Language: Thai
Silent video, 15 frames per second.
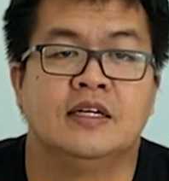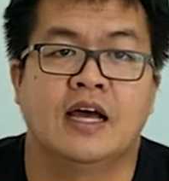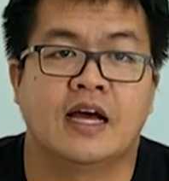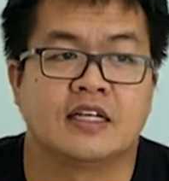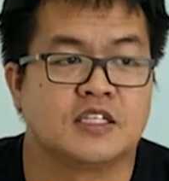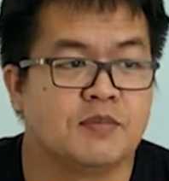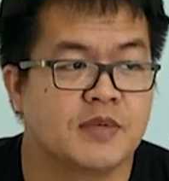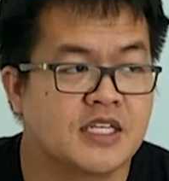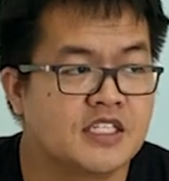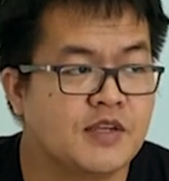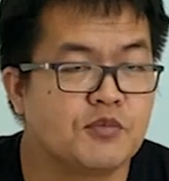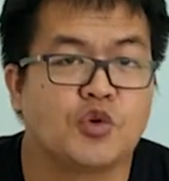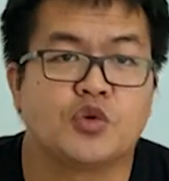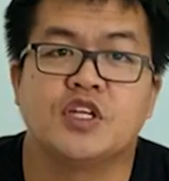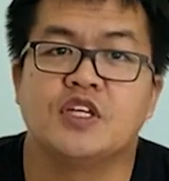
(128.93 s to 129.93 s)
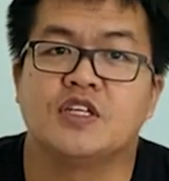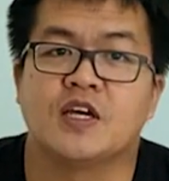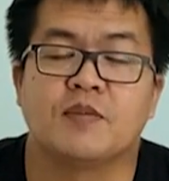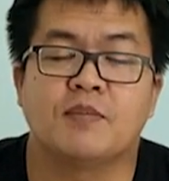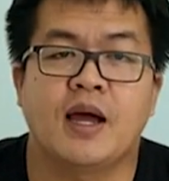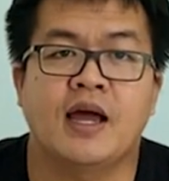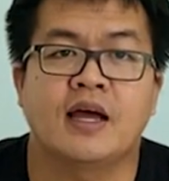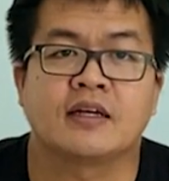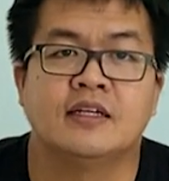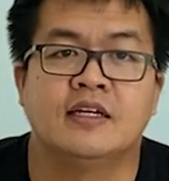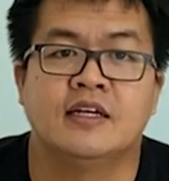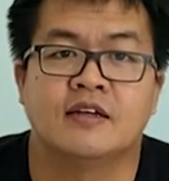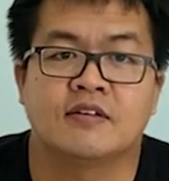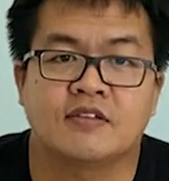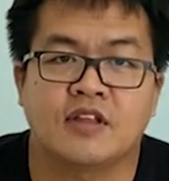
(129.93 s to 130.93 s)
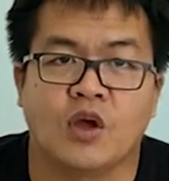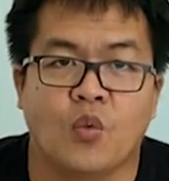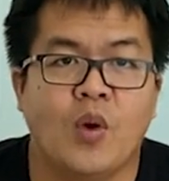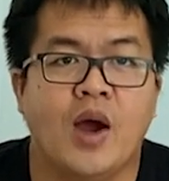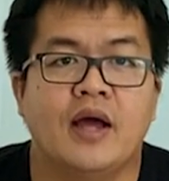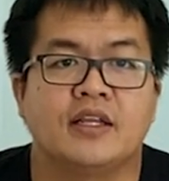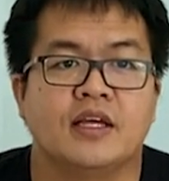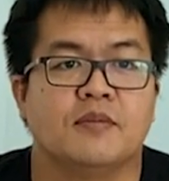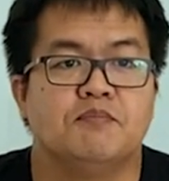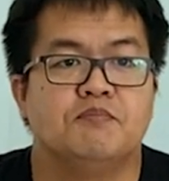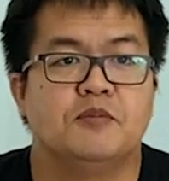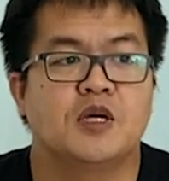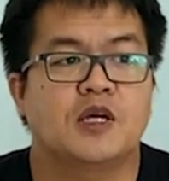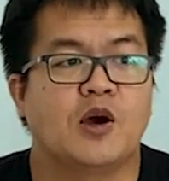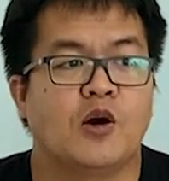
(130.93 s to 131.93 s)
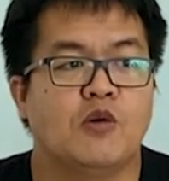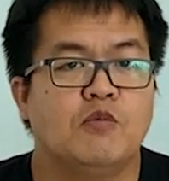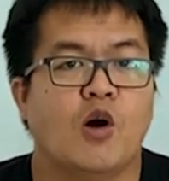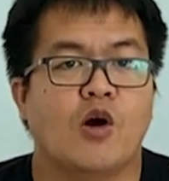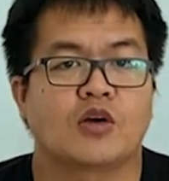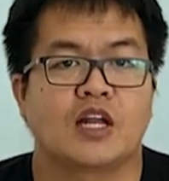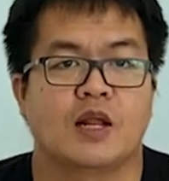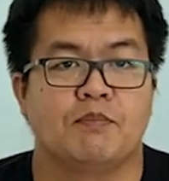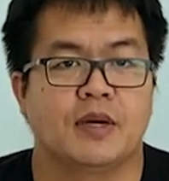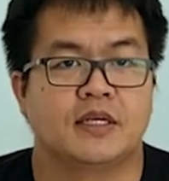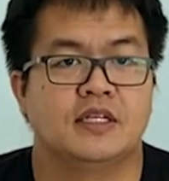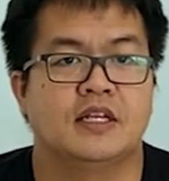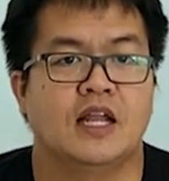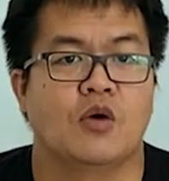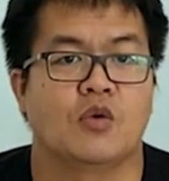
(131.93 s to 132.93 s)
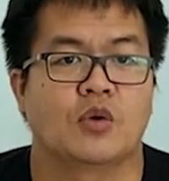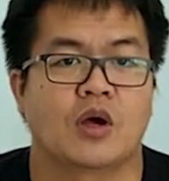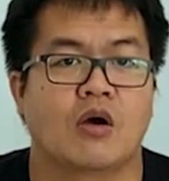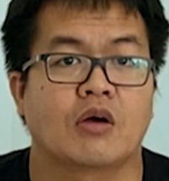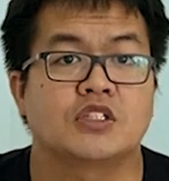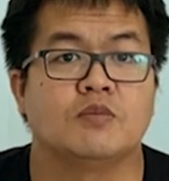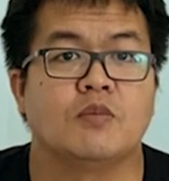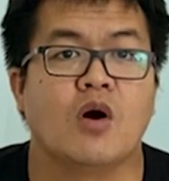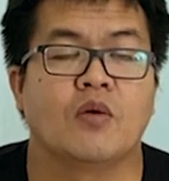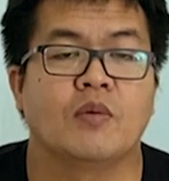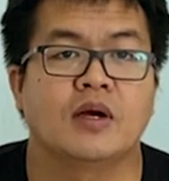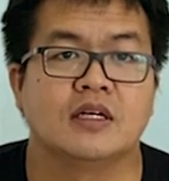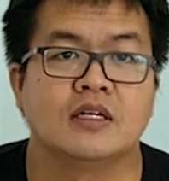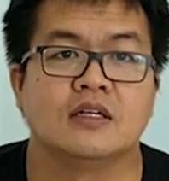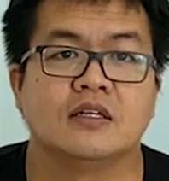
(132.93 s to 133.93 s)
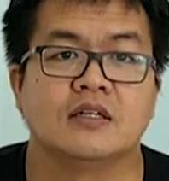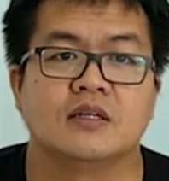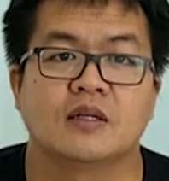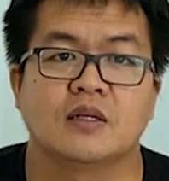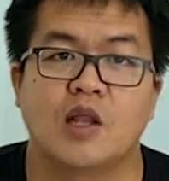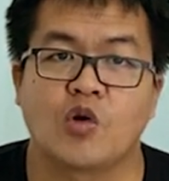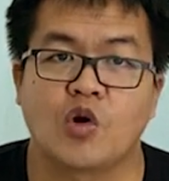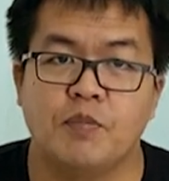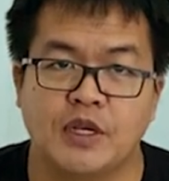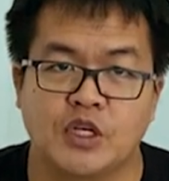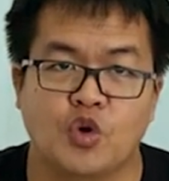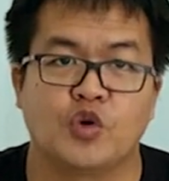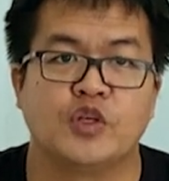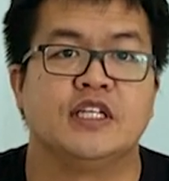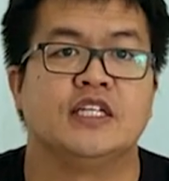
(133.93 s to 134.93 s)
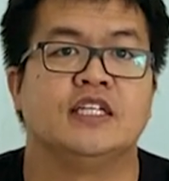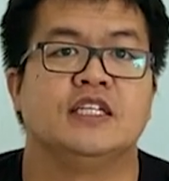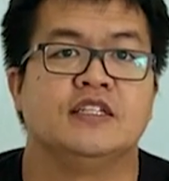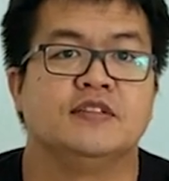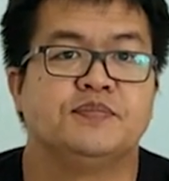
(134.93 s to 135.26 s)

อาจจะไม่ใช่จำนวนที่เยอะมาก แต่ว่าเนี่ยเมื่อเขามองกลับมาที่เราเขาก็จะมองว่าเออเราก็เป็นคนดี